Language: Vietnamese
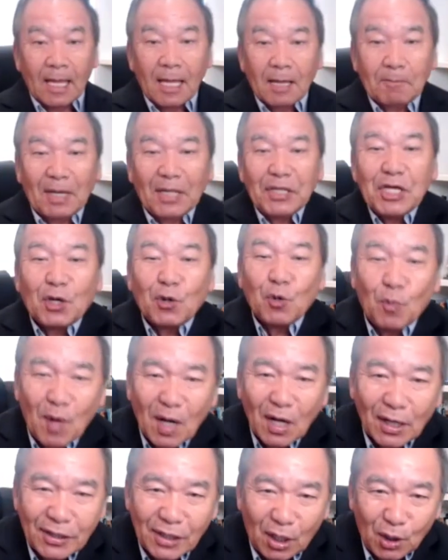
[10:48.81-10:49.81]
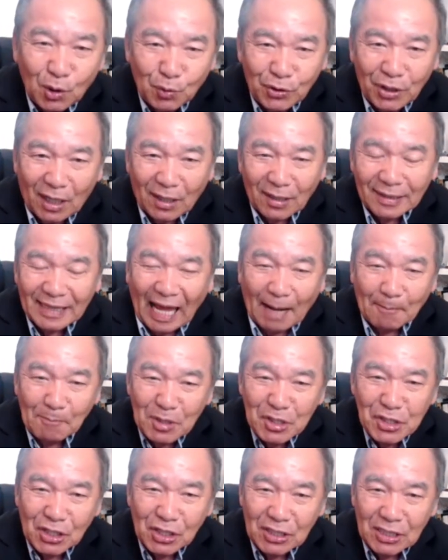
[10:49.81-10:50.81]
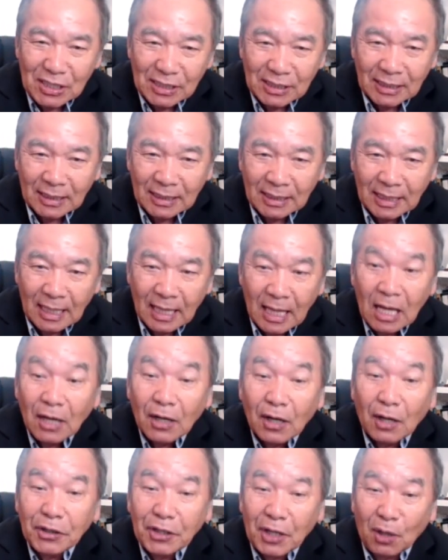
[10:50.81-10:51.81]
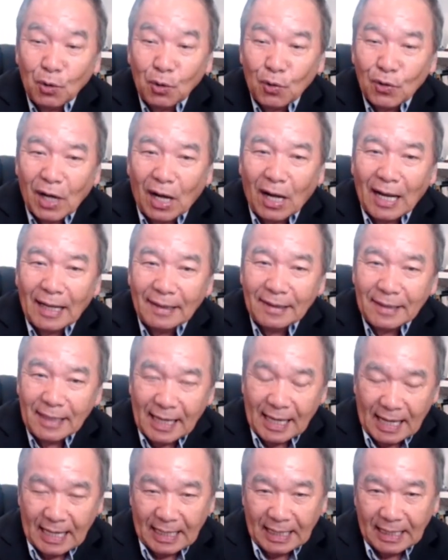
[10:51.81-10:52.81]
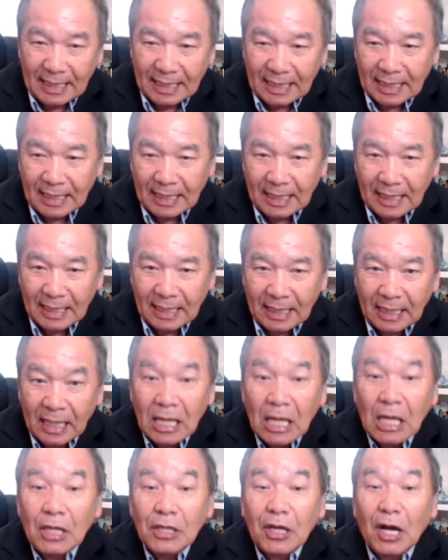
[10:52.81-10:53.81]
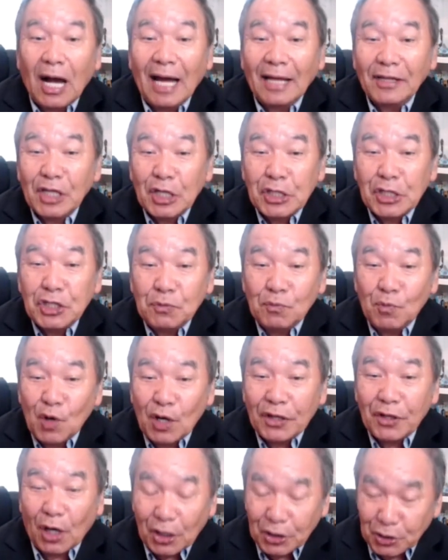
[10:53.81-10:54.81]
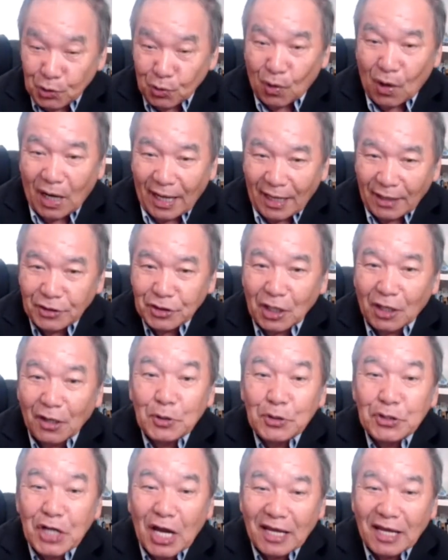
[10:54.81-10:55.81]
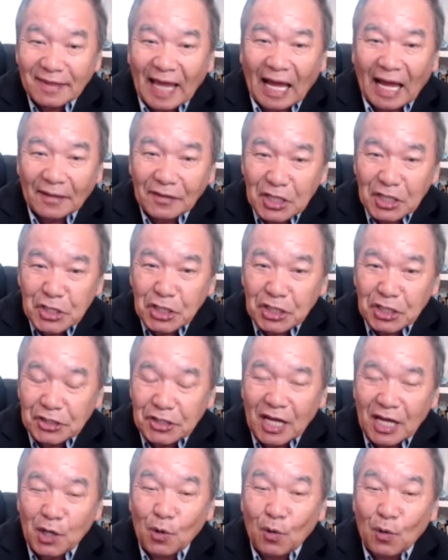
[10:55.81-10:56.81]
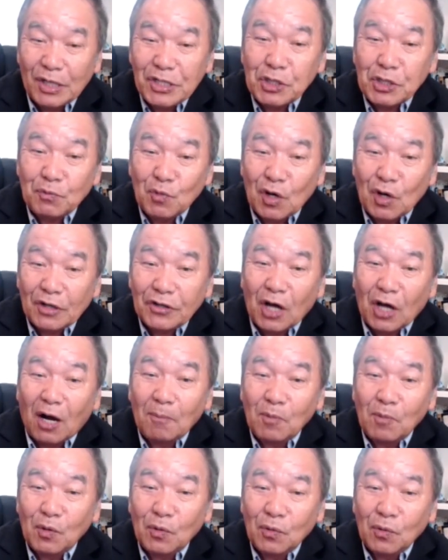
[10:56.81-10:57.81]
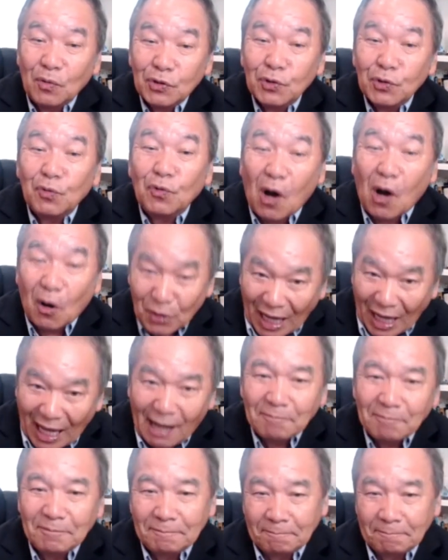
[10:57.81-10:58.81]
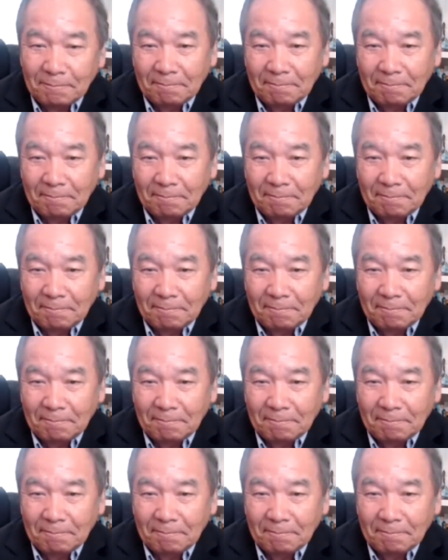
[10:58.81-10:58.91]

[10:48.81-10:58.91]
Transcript: mà chỉ cũng mới cái trả lũ cho là thảm gì cái trả lũ có hại tiền do hại tiền chỉ mua cho chùa ấy sẽ đơn chơi ta tích sĩ chơi do chỉ mua cho mù tù hông nam